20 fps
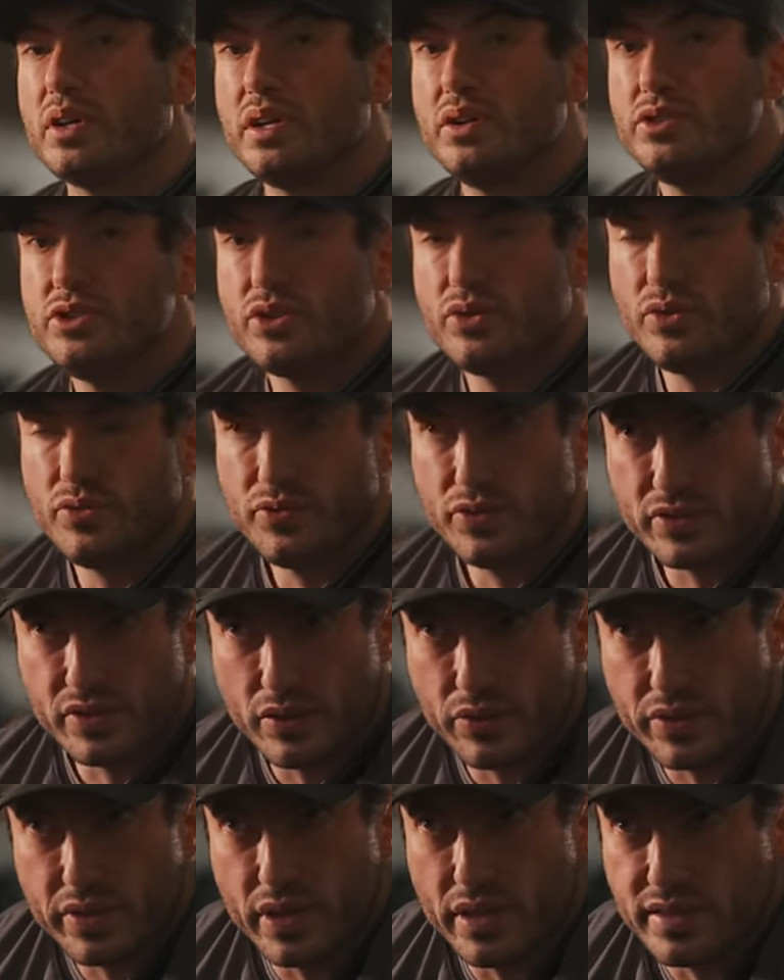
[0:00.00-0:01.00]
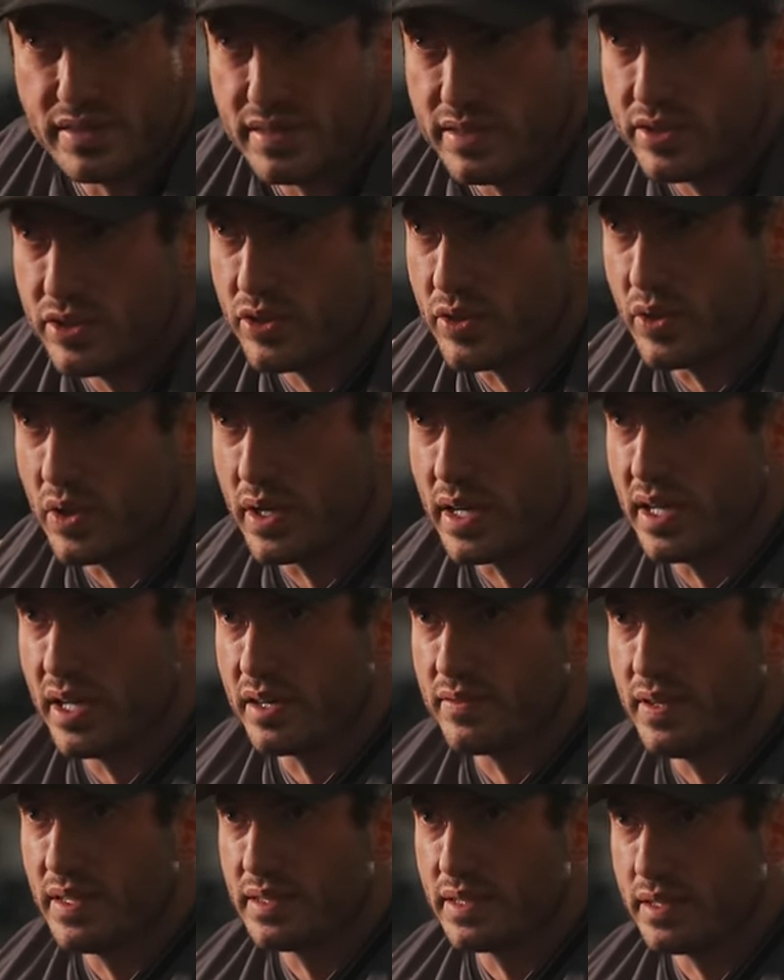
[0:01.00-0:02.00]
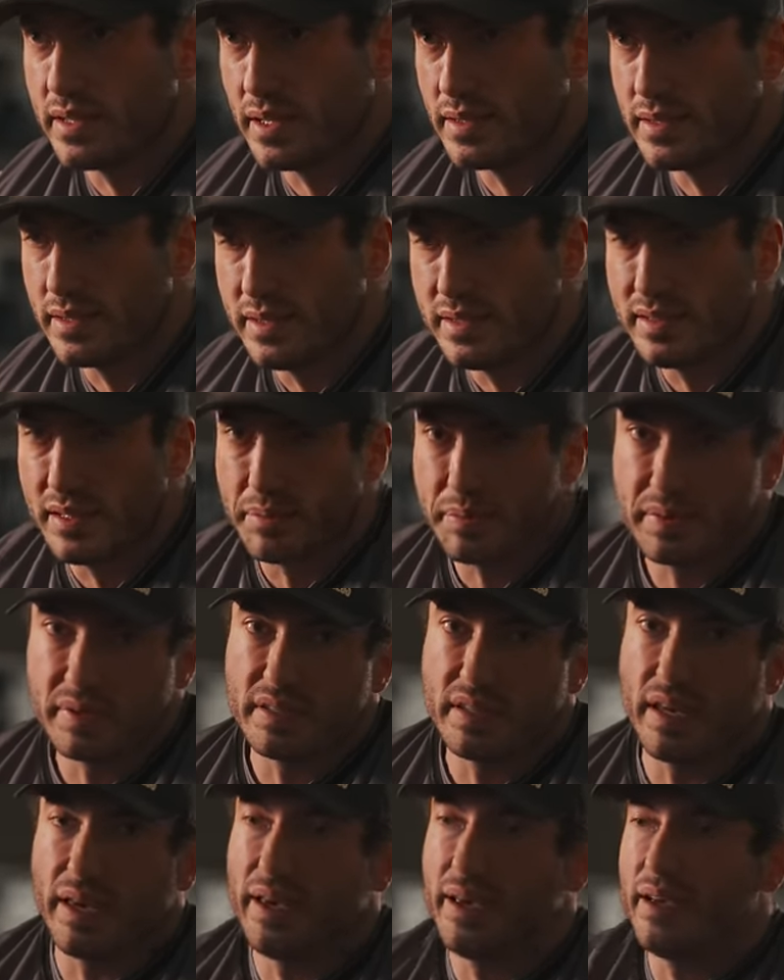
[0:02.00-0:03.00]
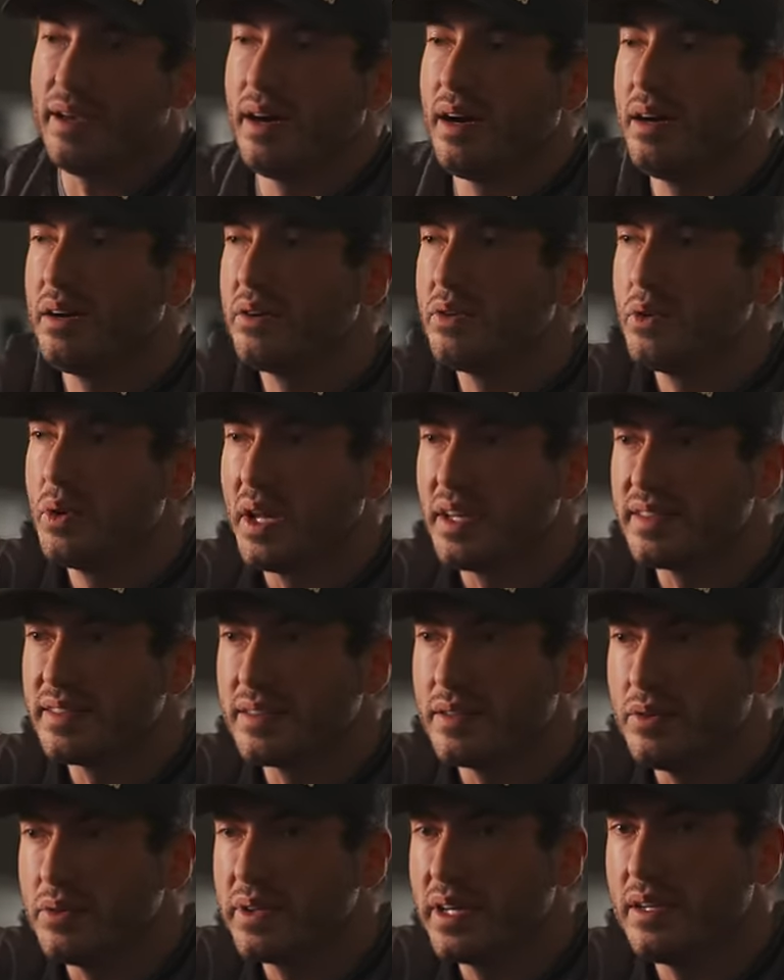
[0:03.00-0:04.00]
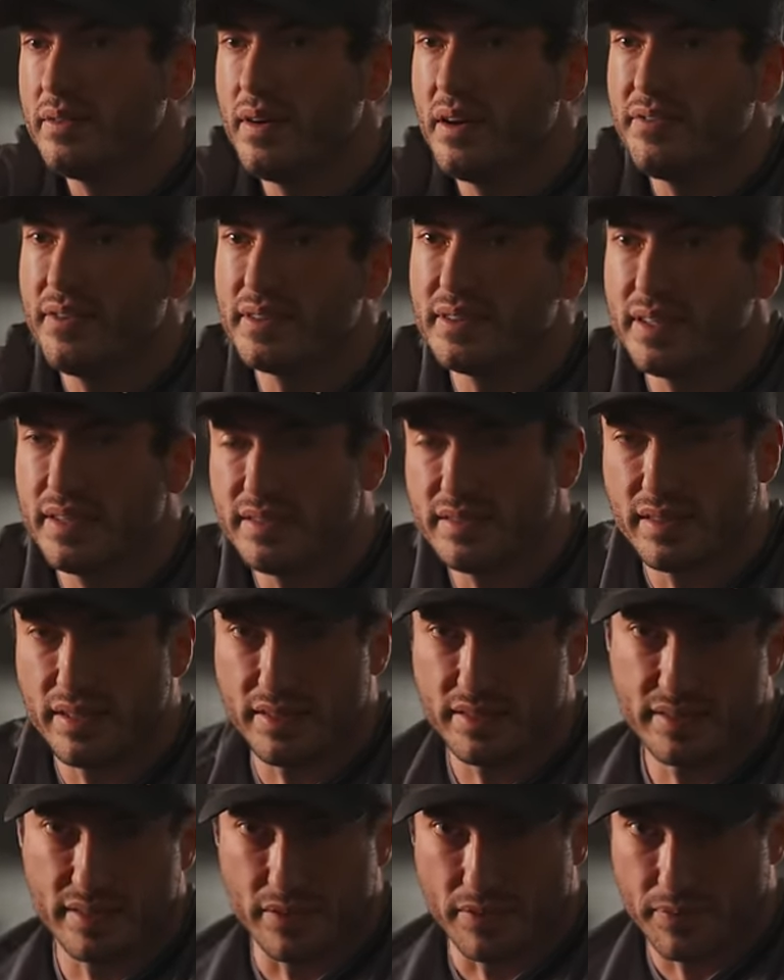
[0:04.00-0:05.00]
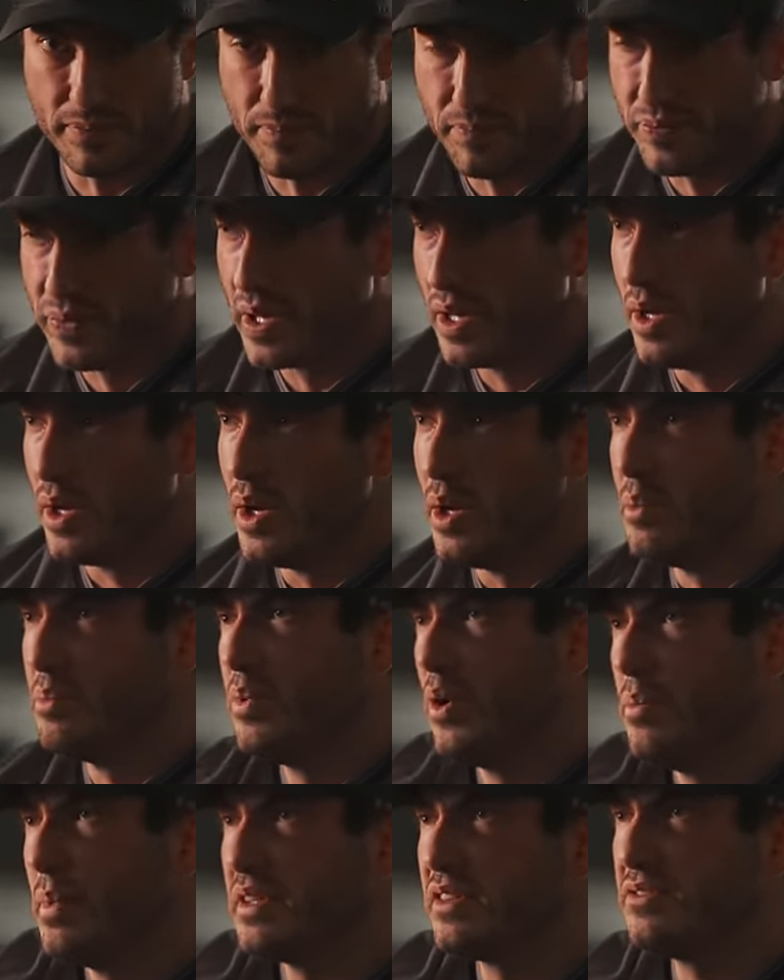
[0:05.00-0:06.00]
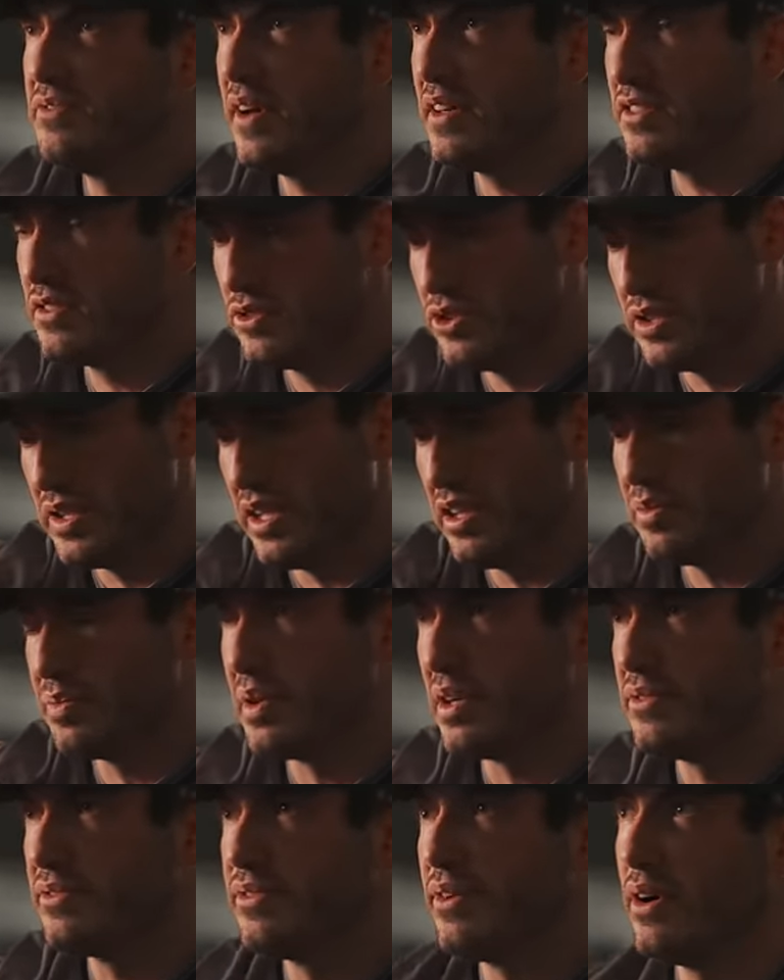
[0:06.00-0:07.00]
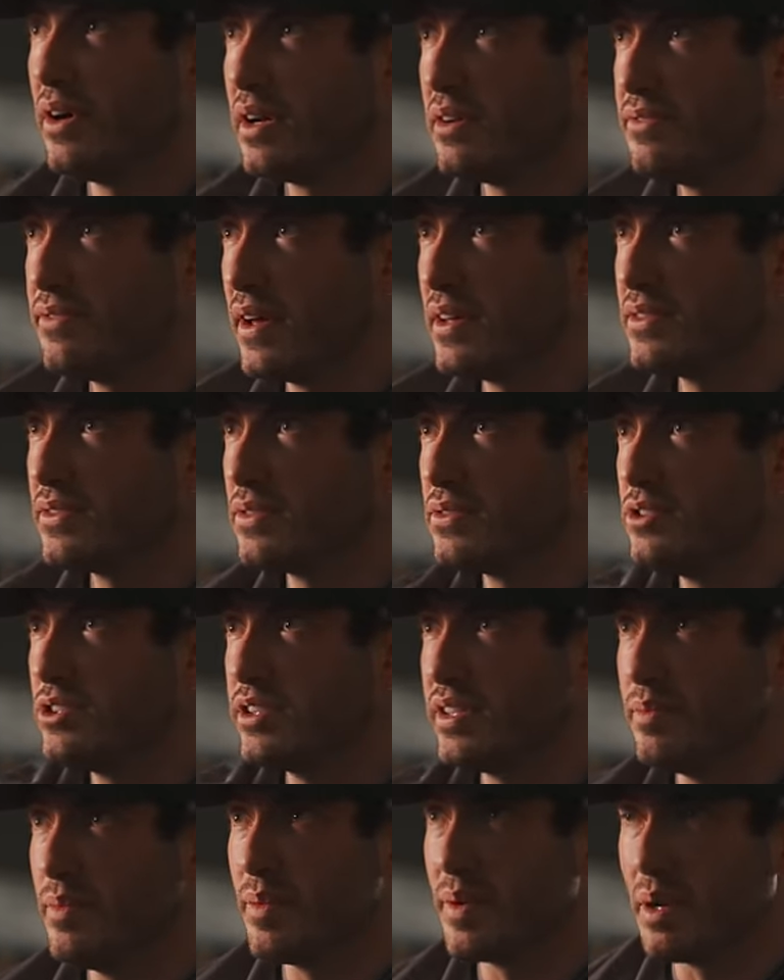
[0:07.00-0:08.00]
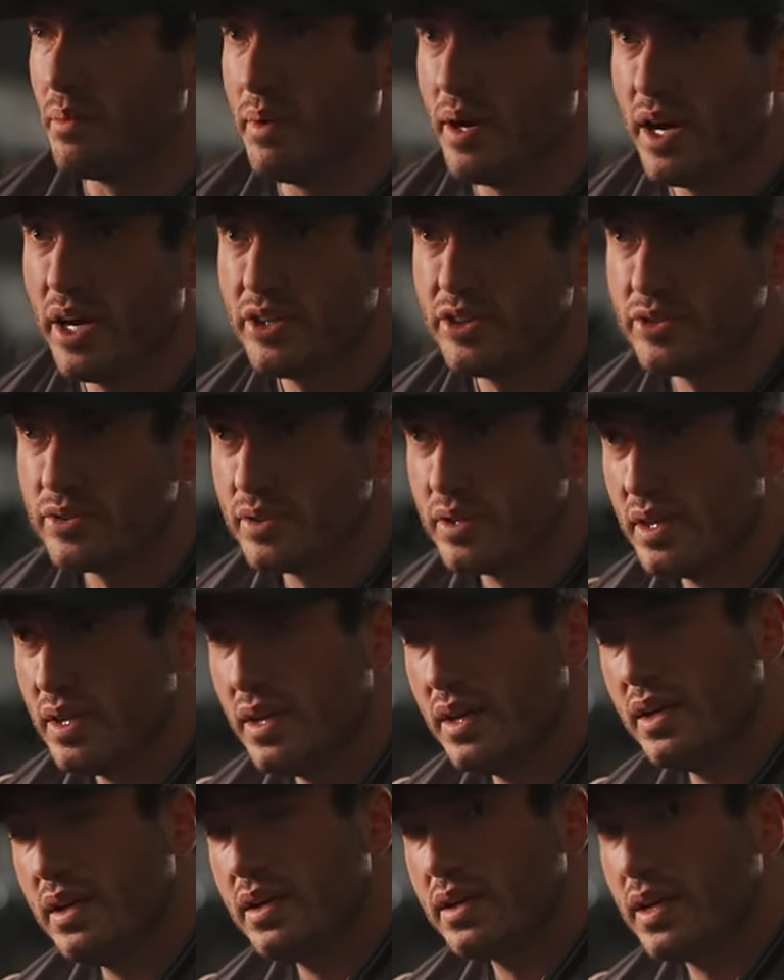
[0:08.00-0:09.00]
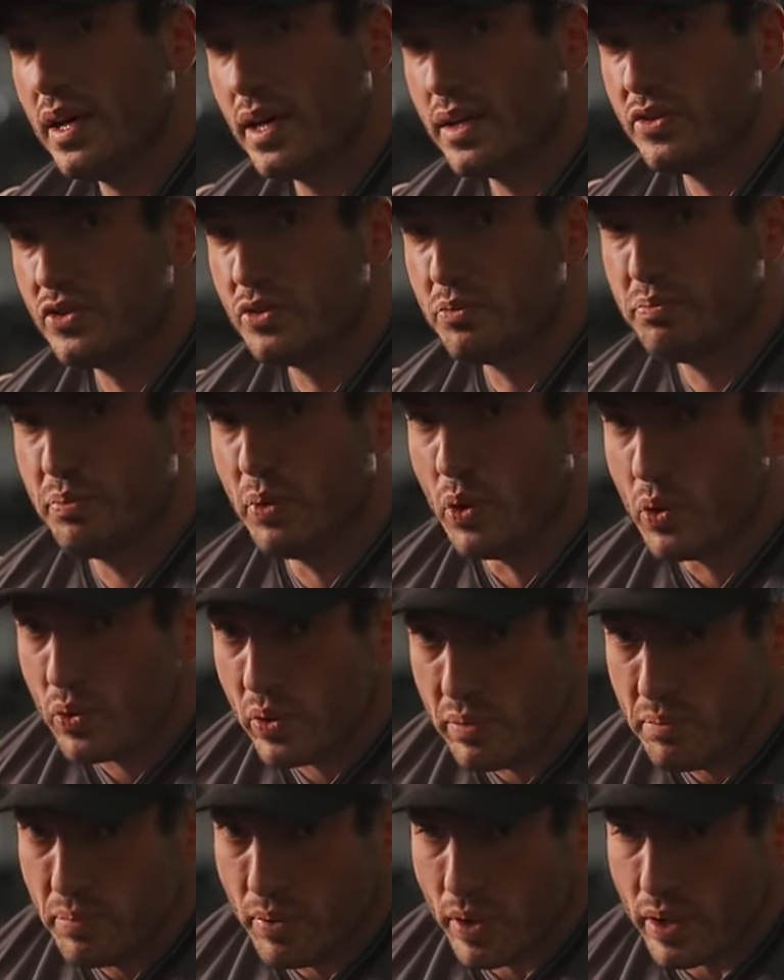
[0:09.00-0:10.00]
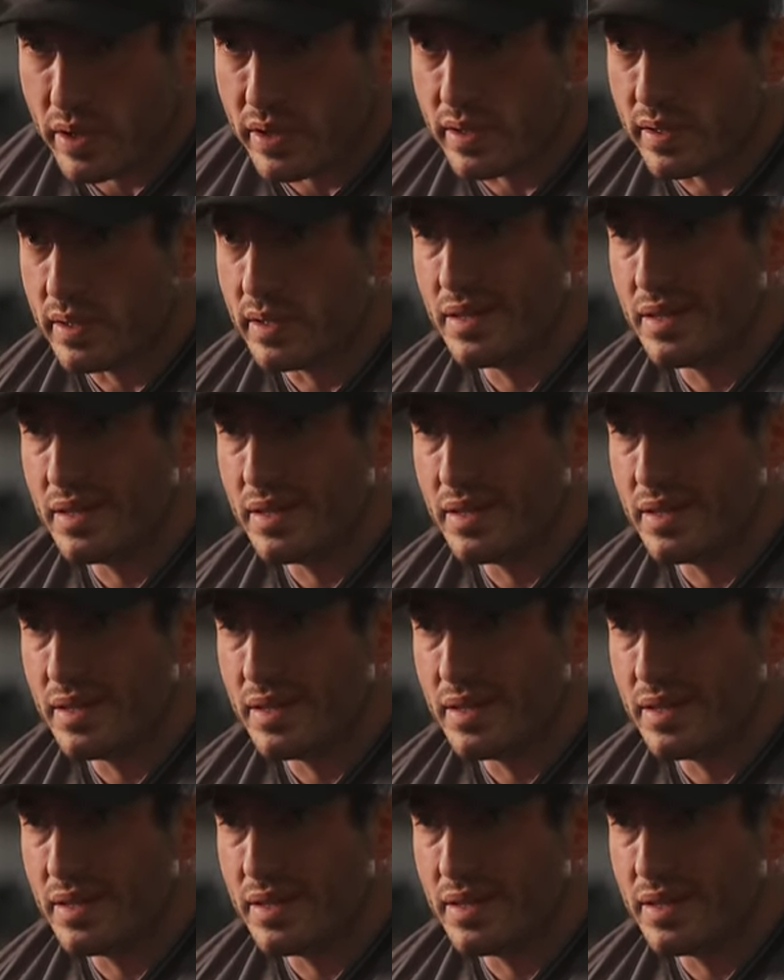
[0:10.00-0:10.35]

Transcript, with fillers: grande confusão que existe quando a galera vai treinar tríceps é a angulação que ele vai fazer a extensão. Pô, mas eu faço de dentro para fora, faço de cima para baixo. Cara, isso pouco importa.